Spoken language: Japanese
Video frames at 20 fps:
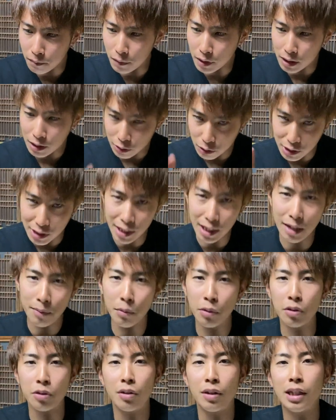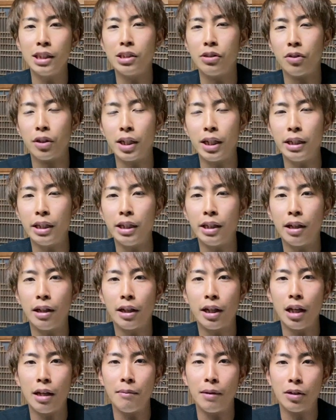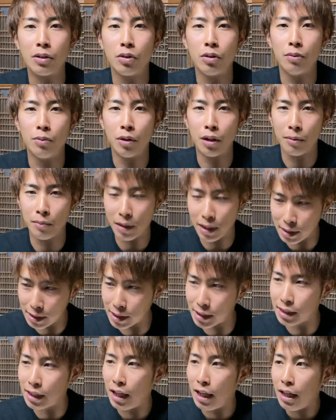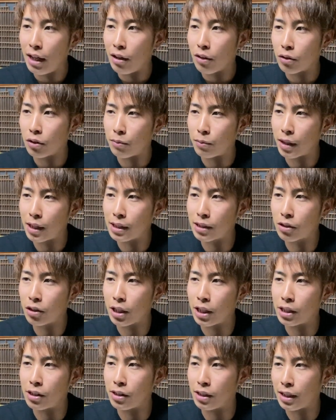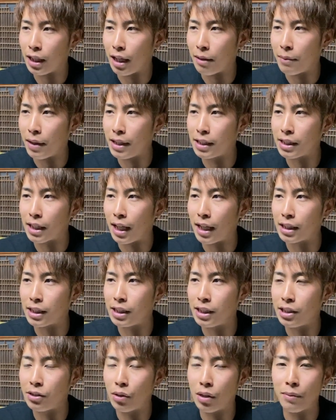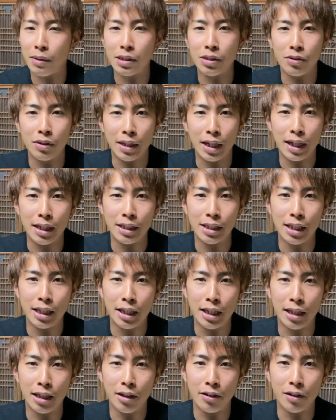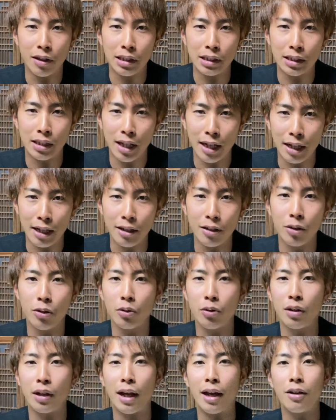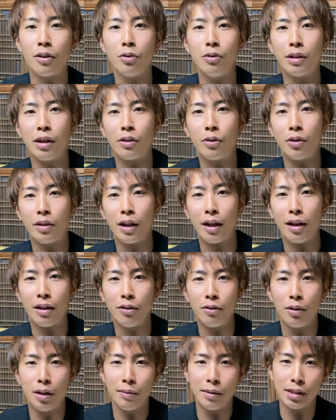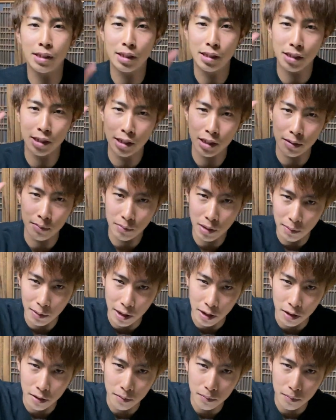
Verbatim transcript: そちらで僕のラジオを聴いていただければと思います。この村づくりについて毎日発信しておりますので、ぜひ聴いてください。ということで、今回これで終わります。バイバイ。